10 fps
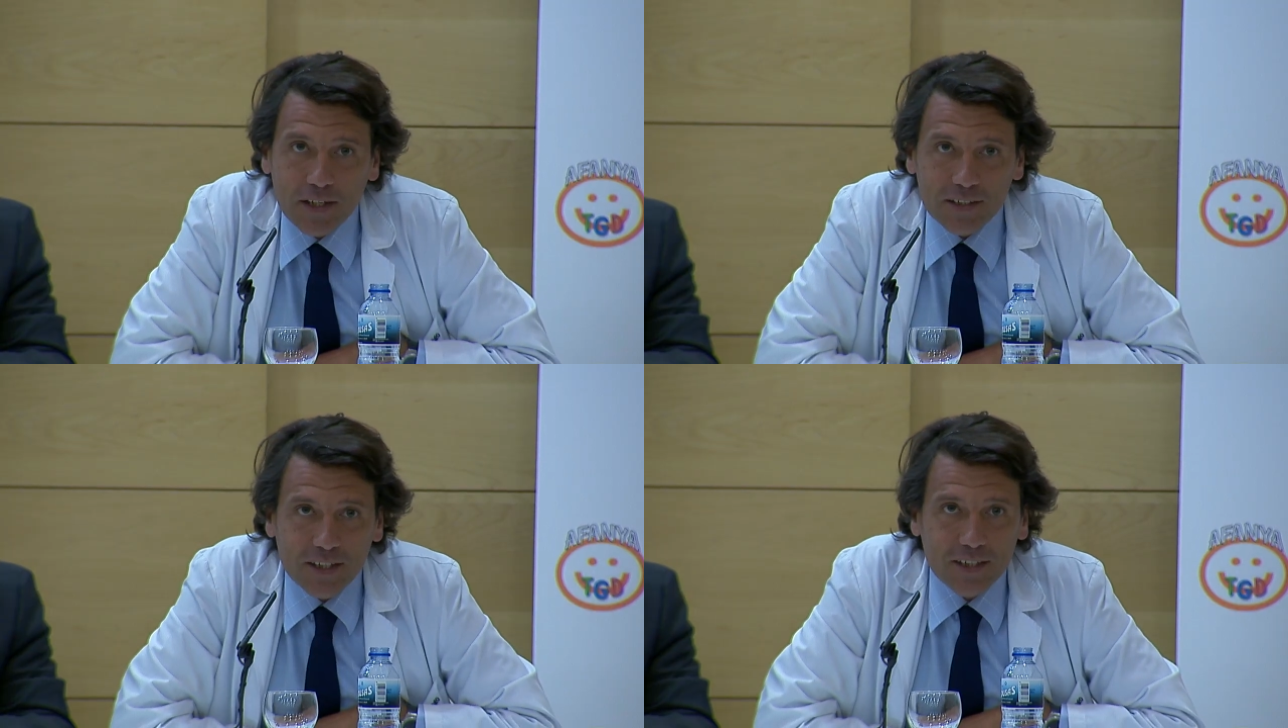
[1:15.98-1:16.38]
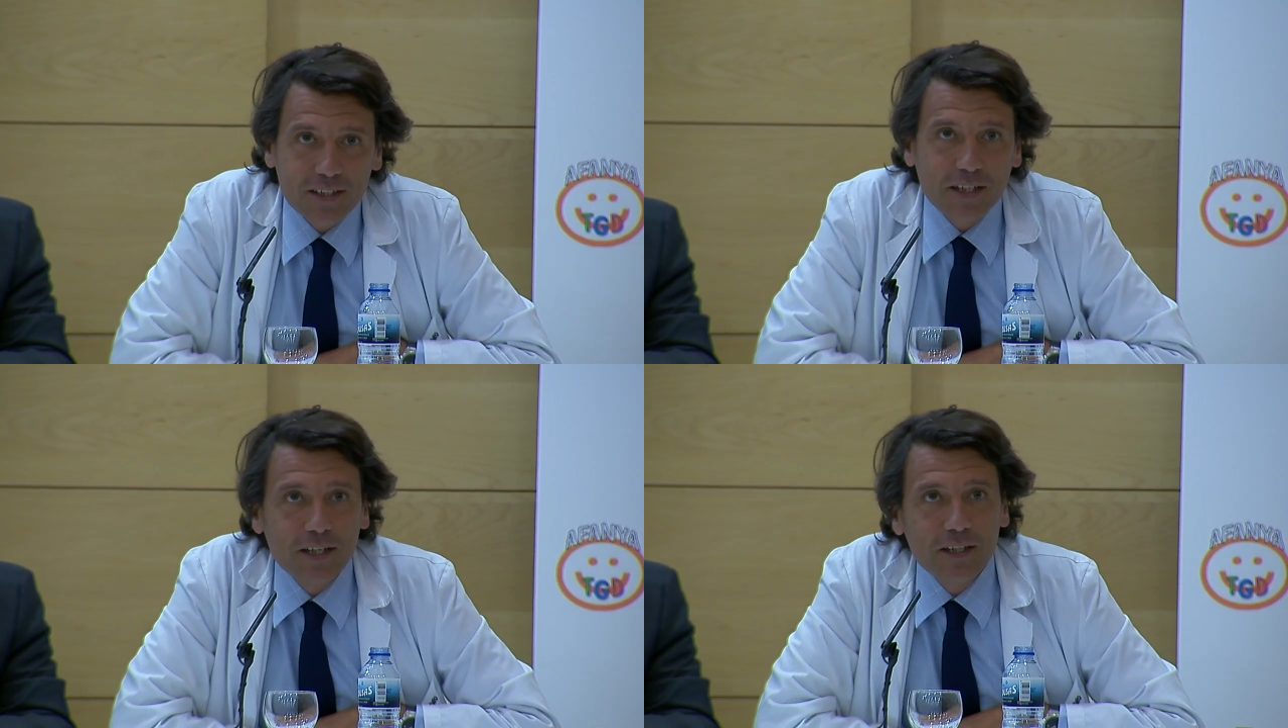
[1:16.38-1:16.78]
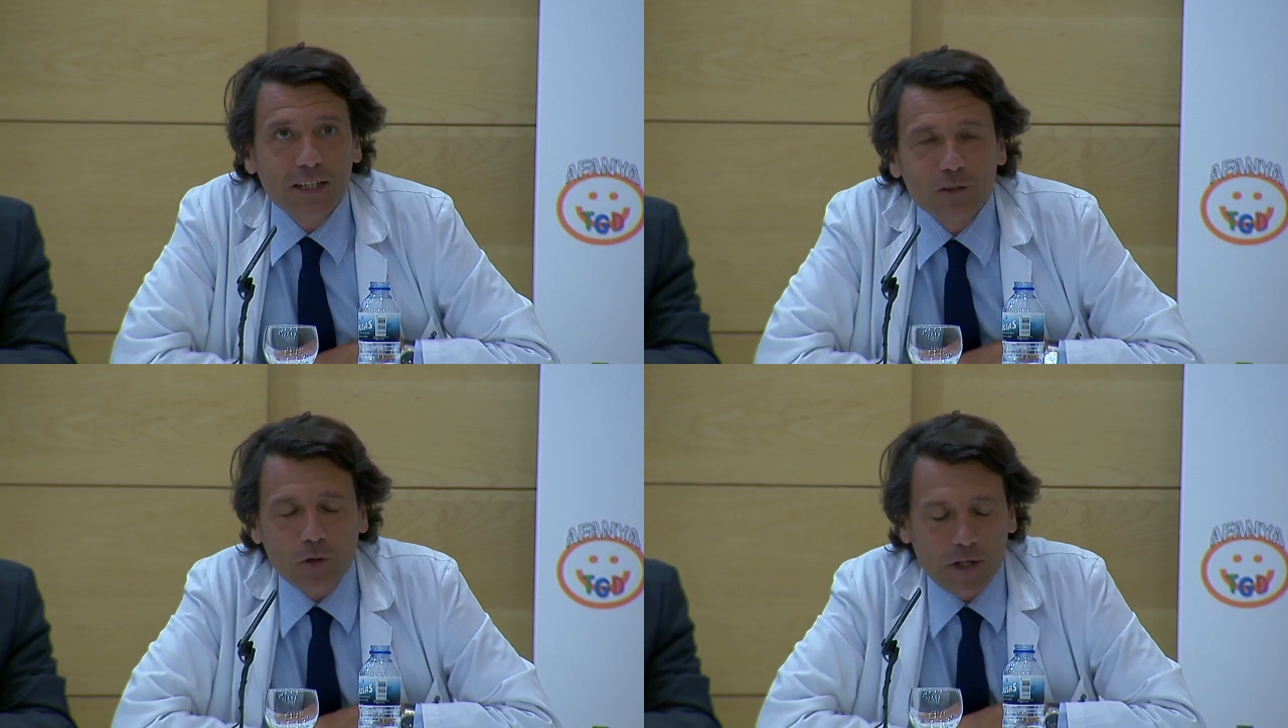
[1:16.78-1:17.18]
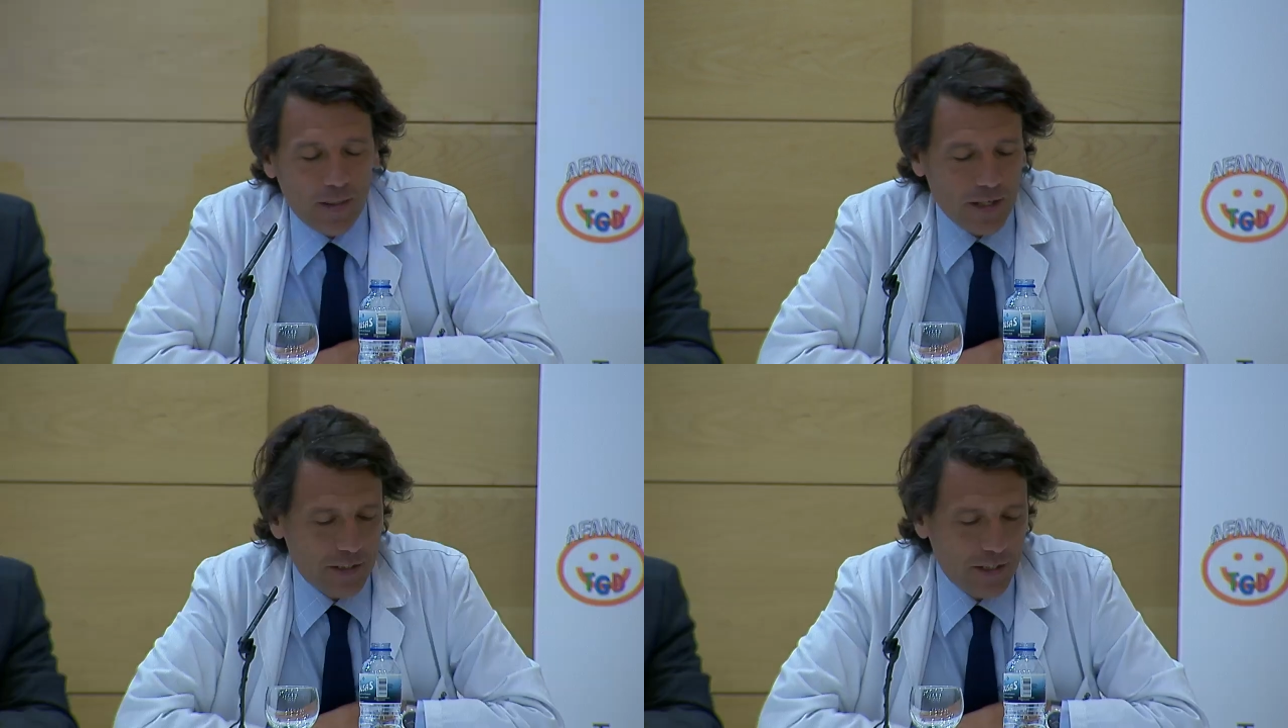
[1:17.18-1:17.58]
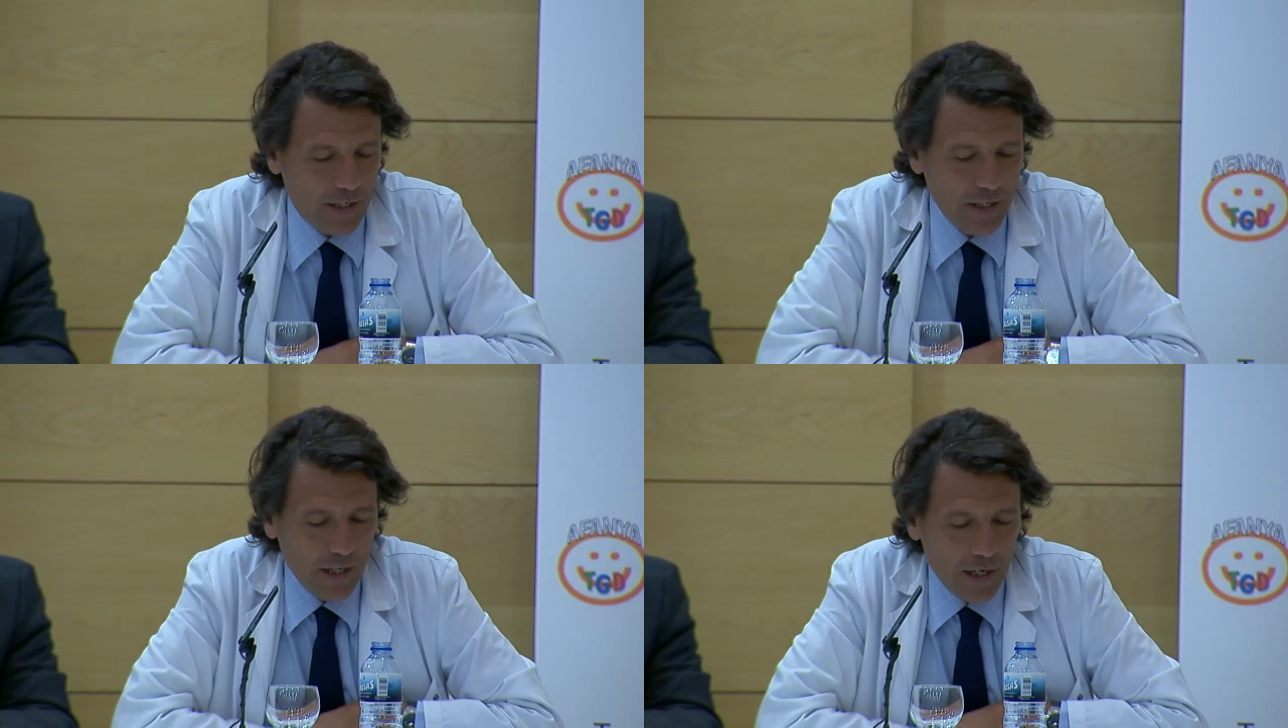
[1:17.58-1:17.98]
estas eh, quintas jornadas
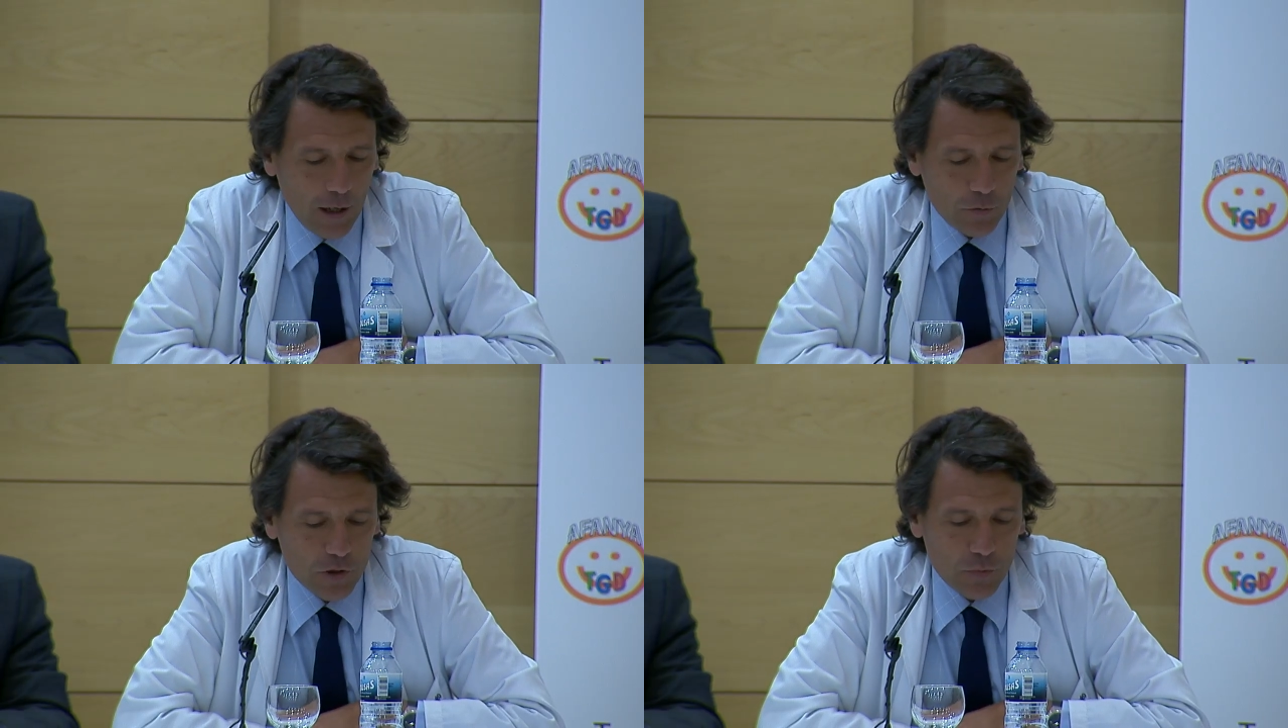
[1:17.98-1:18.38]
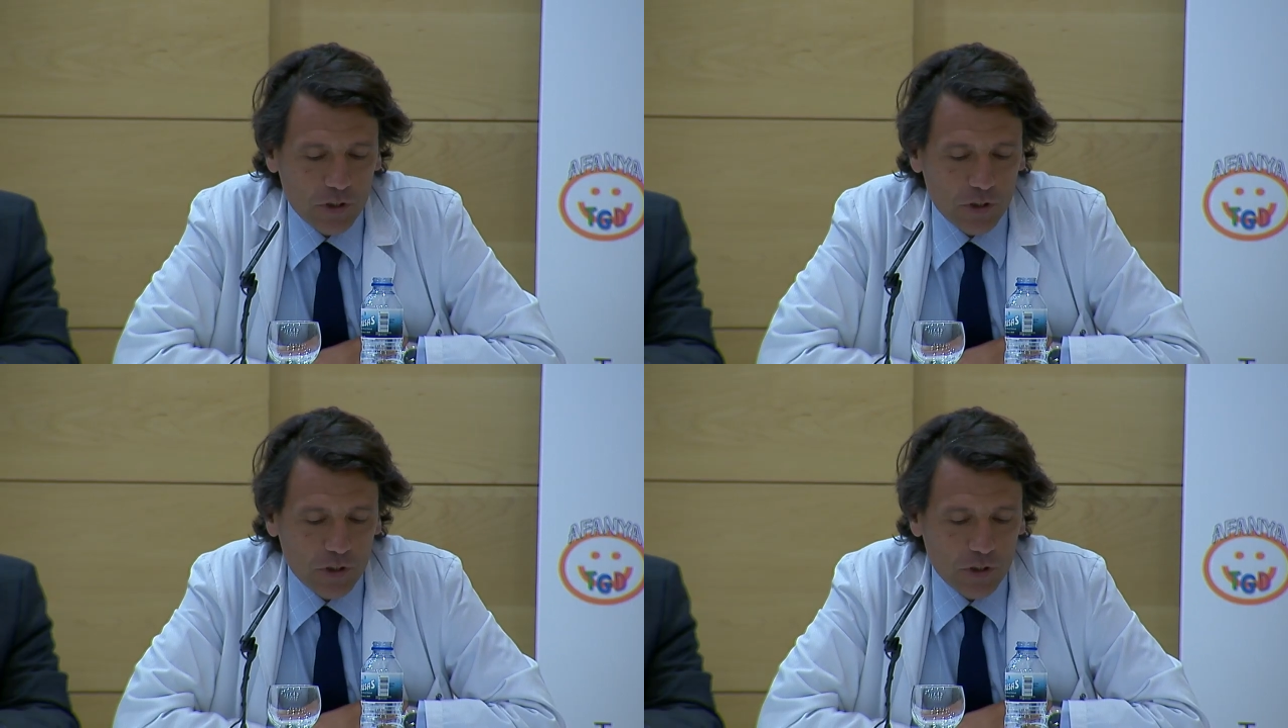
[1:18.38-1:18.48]
de autismo y